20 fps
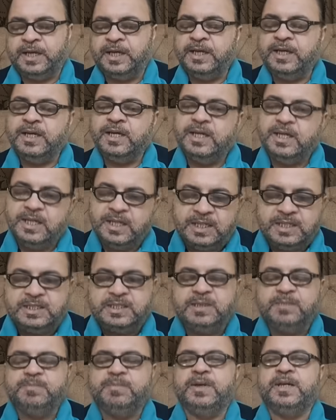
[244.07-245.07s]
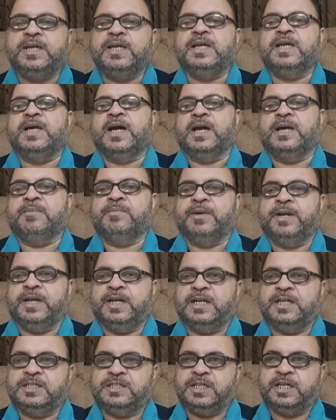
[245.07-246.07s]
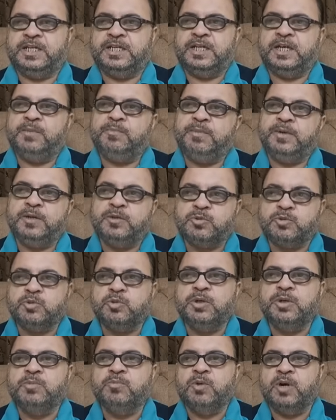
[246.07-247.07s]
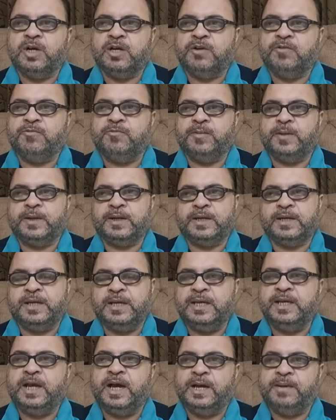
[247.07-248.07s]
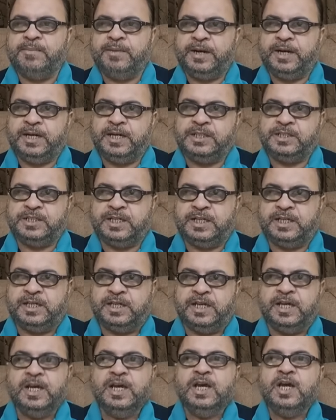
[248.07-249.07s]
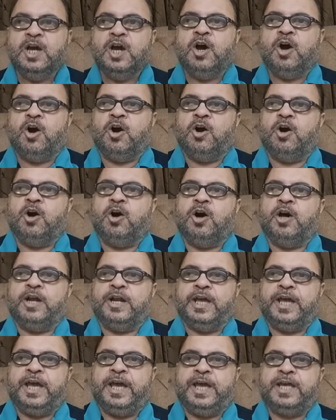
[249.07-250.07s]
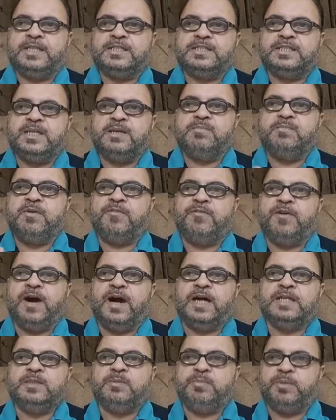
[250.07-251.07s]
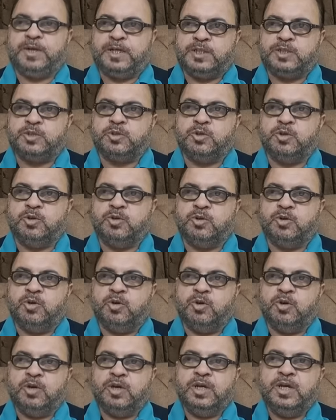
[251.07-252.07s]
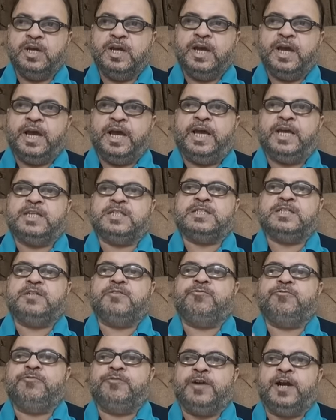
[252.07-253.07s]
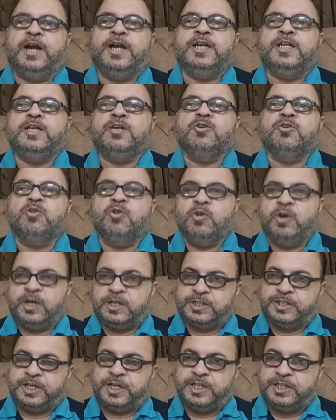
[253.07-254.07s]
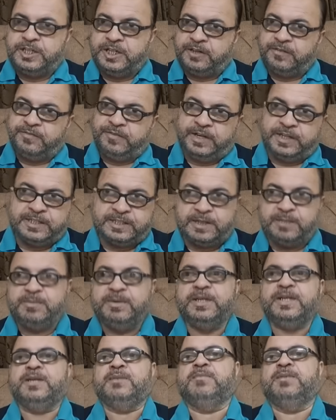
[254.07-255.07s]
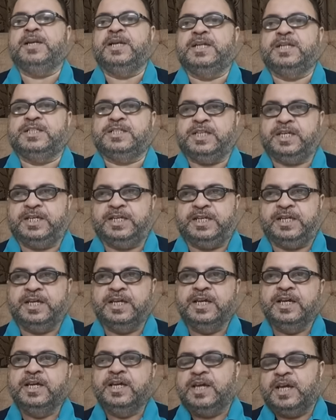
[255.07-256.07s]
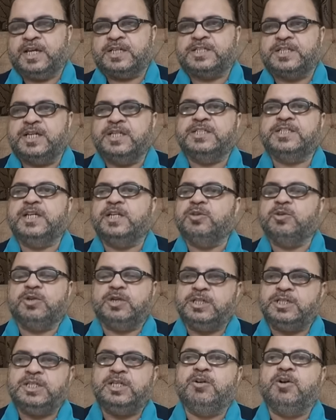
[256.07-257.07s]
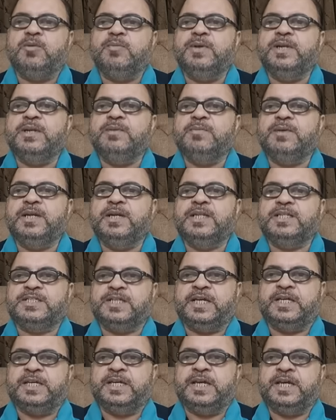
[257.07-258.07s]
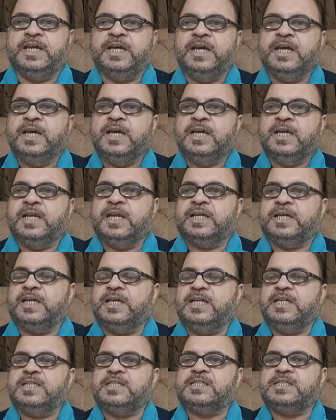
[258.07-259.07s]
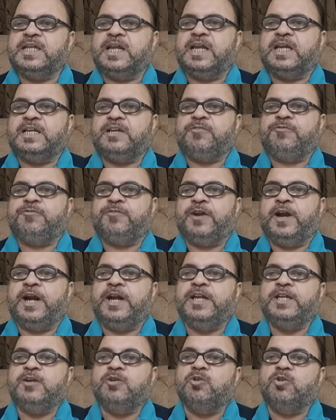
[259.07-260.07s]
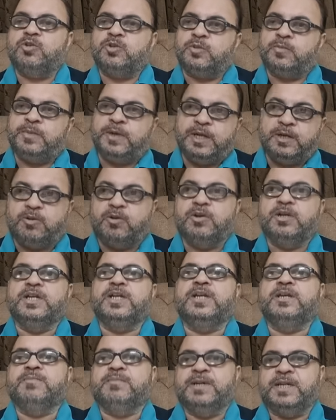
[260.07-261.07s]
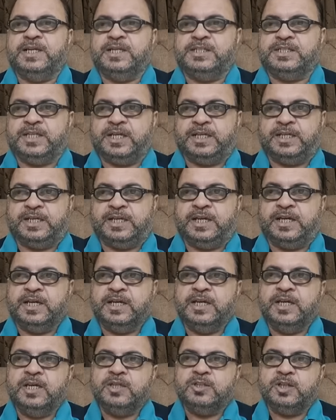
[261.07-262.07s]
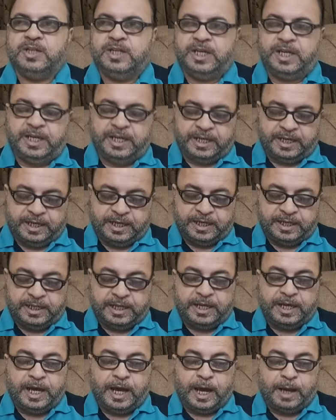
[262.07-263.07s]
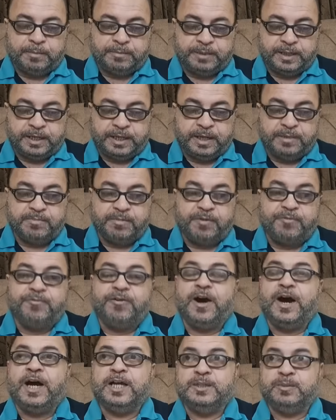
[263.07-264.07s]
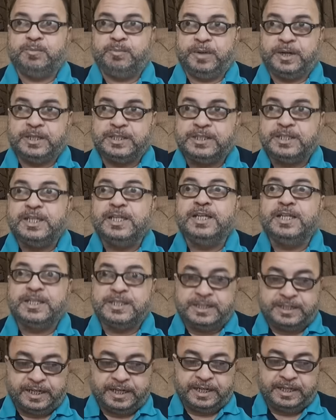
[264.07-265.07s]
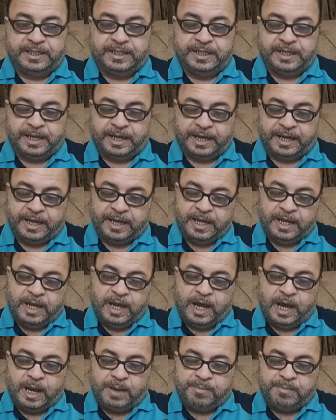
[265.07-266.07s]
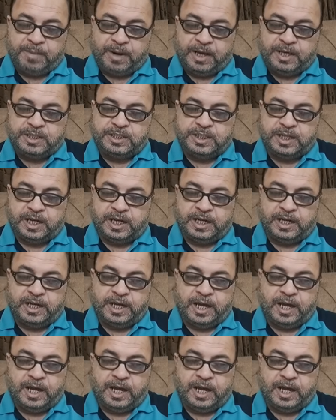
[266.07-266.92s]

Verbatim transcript: है इसी पर ही कायम रहना चाहिए अपने असूली मौक़ पर ही कायम रहना चाहिए और ऐसे मफाद परस्तों को ऐसे फ्राडियों को एक्सटेंशन वैसे भी नहीं मिलनी चाहिए एक्सटेंशन तो किसी को भी नहीं मिलनी चाहिए लेकिन इस तरह के फ्राडियों को तो बिल्कुल ही नहीं मिलनी चाहिए तो ये ये आप देखें मफाद परस्ती किस तरह की है आप माशा